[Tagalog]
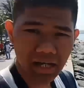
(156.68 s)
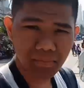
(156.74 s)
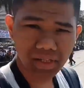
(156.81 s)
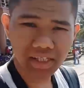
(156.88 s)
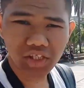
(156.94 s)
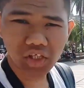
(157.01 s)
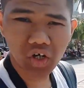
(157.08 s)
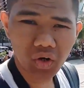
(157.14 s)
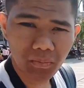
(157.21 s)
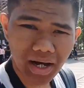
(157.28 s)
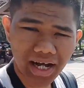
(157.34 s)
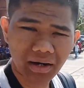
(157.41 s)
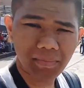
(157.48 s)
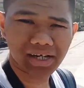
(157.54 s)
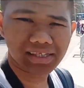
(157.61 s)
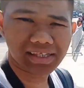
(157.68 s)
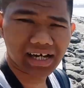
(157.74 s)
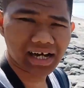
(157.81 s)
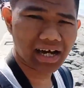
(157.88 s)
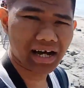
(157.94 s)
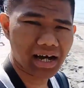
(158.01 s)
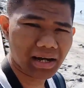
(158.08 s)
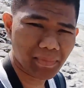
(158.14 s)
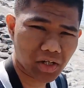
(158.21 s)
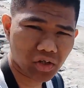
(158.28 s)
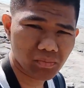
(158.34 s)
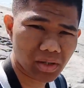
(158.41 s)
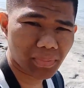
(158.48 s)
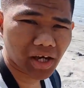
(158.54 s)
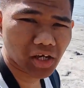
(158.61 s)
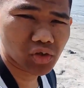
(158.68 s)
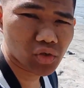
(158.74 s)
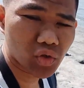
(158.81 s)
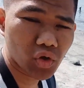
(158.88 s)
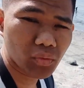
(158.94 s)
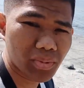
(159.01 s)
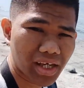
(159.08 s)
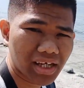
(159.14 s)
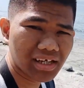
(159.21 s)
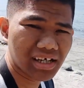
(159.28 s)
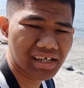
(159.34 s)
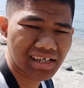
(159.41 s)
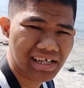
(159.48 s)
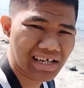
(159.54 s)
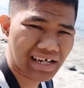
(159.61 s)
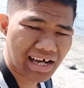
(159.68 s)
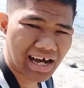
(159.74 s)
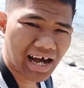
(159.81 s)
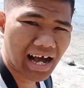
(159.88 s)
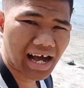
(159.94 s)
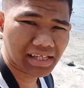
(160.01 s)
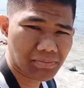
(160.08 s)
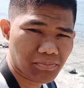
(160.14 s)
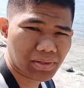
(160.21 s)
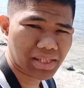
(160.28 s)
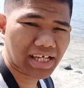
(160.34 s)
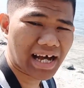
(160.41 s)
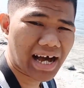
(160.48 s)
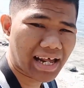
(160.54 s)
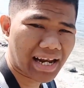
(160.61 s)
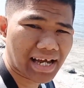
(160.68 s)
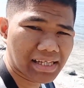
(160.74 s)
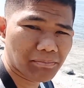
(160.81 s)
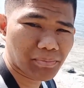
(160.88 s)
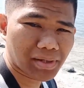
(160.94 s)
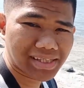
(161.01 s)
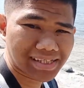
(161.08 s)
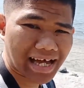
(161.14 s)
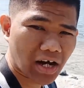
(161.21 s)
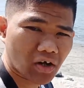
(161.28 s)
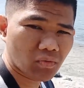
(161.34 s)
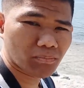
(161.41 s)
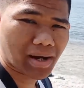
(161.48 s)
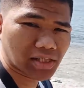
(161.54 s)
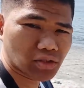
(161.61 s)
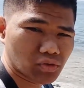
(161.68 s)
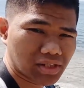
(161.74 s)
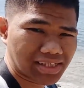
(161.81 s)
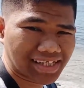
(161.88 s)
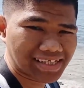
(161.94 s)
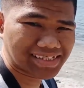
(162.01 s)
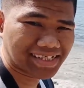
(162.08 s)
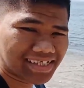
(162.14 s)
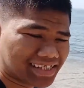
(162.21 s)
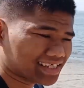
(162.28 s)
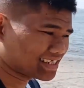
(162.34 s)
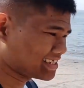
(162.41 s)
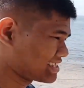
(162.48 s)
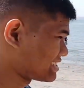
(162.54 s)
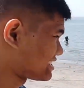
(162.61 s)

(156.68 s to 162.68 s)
sabi dito bagamat uh, marumi pa yung tubig at pinag-aaralan pa nila kung paano linisin.